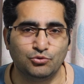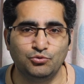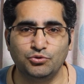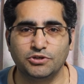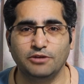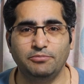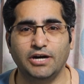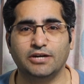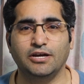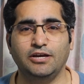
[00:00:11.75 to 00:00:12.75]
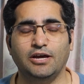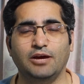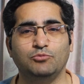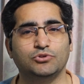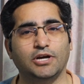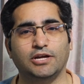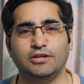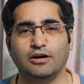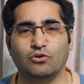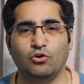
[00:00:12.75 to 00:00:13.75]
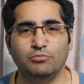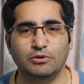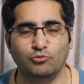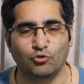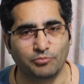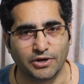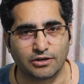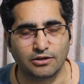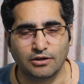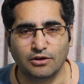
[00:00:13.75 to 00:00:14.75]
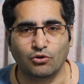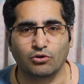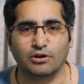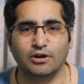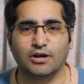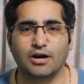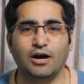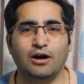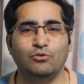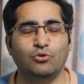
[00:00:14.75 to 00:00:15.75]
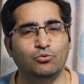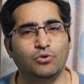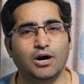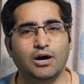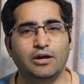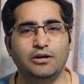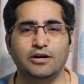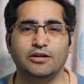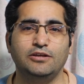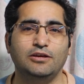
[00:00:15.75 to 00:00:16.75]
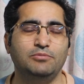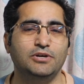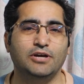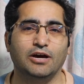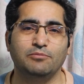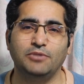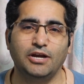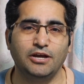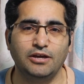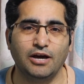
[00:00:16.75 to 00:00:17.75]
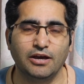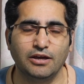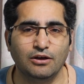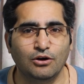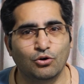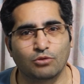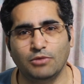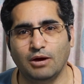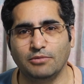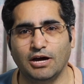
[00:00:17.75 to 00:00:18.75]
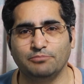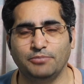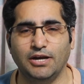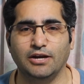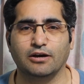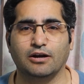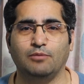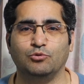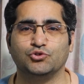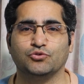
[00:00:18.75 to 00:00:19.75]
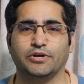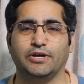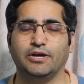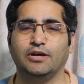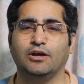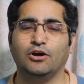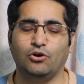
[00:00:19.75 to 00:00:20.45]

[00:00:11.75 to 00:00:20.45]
रूट के बैठ गई है मुतहदा कौमी मूवमेंट और निकाह हुआ लड़की अभी घर में नहीं आई और मामला पहले ख़राब हो चुके हैं